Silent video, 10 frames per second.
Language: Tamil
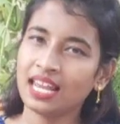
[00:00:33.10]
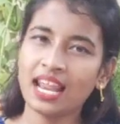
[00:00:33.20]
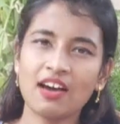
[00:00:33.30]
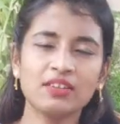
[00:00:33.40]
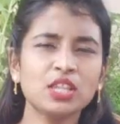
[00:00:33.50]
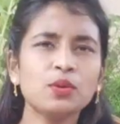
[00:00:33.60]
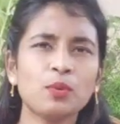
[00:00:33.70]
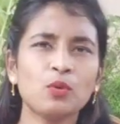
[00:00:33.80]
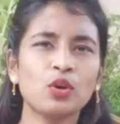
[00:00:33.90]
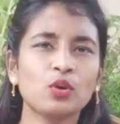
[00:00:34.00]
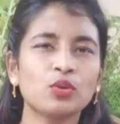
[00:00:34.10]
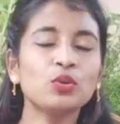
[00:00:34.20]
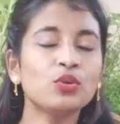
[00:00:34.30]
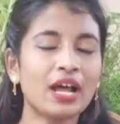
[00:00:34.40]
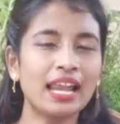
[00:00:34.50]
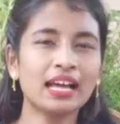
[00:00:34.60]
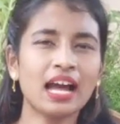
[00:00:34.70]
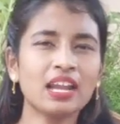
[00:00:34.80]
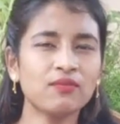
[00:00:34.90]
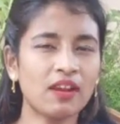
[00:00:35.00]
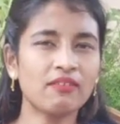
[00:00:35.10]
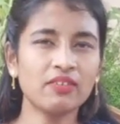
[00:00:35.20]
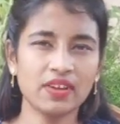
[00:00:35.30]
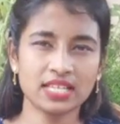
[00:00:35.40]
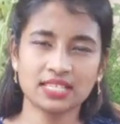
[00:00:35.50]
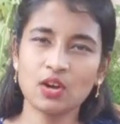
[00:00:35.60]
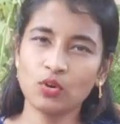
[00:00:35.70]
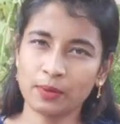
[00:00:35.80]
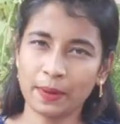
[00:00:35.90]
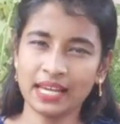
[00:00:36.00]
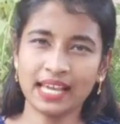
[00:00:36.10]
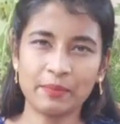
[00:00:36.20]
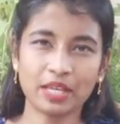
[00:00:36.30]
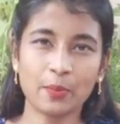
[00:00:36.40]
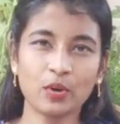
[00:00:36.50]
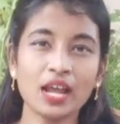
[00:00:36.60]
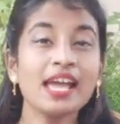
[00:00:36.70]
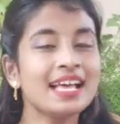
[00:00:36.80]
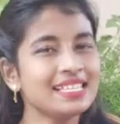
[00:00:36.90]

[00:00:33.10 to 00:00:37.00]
நான் வந்து இப்போ உங்களுக்கு வந்து ஒரு அழகான ஃப்ளவர் வேஸ் தான் உங்களுக்கு பண்ணி காமிக்க போகிறேன்